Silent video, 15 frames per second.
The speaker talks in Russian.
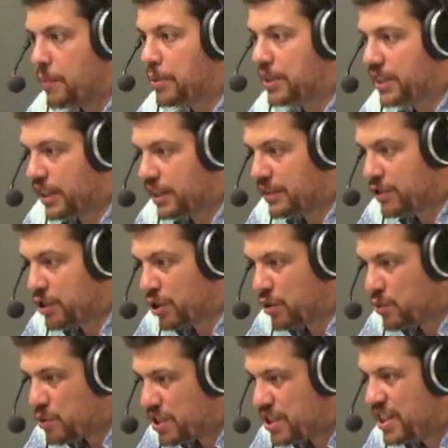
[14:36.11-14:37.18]

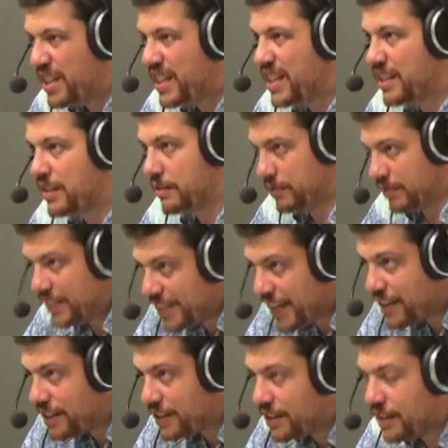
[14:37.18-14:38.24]
потративших усилия,
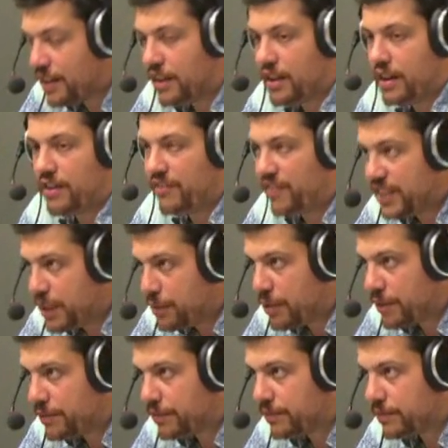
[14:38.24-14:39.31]
деньги,
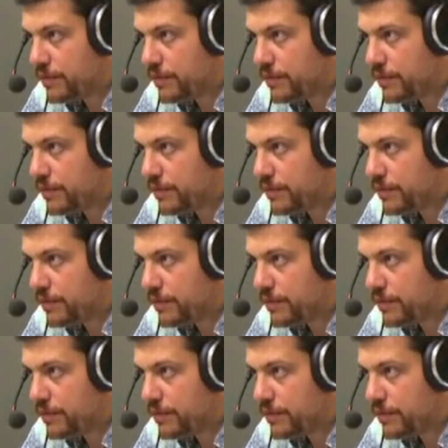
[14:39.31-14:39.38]
время,